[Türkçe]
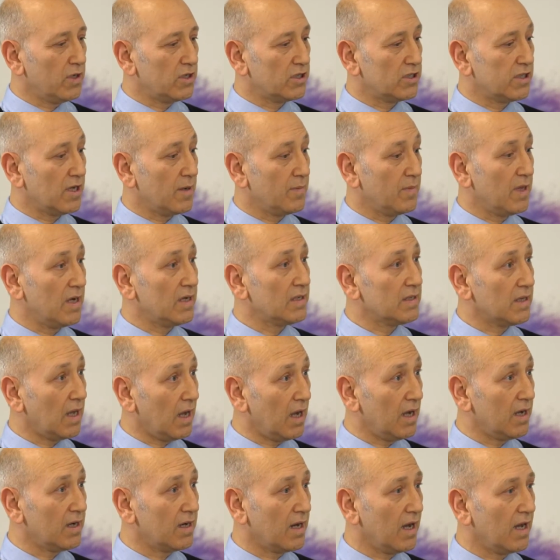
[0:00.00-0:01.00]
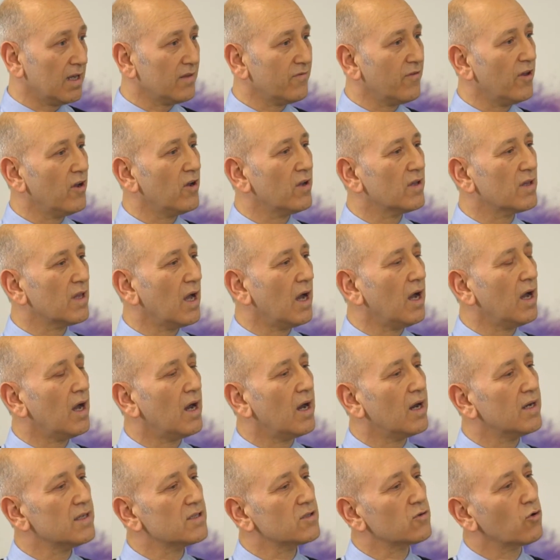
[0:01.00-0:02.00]
işlemler daha rahat ve daha
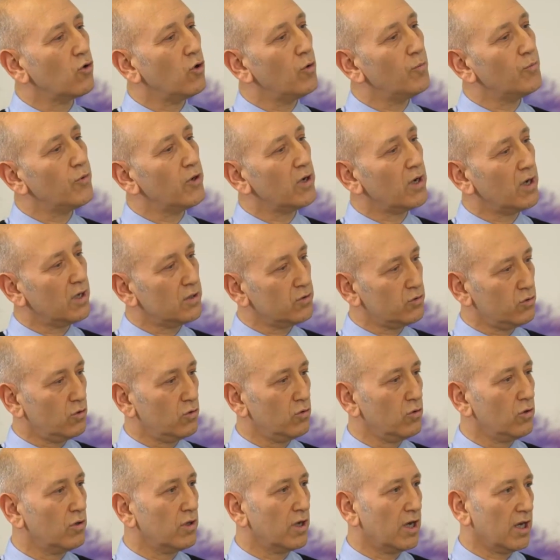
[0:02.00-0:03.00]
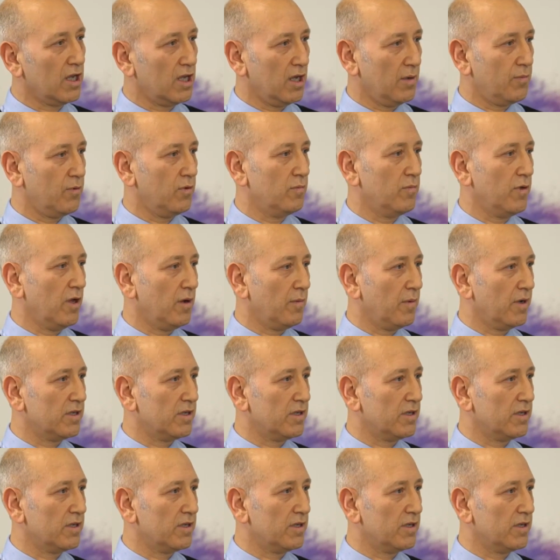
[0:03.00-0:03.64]
az komplikasyonlu olarak yapılmaya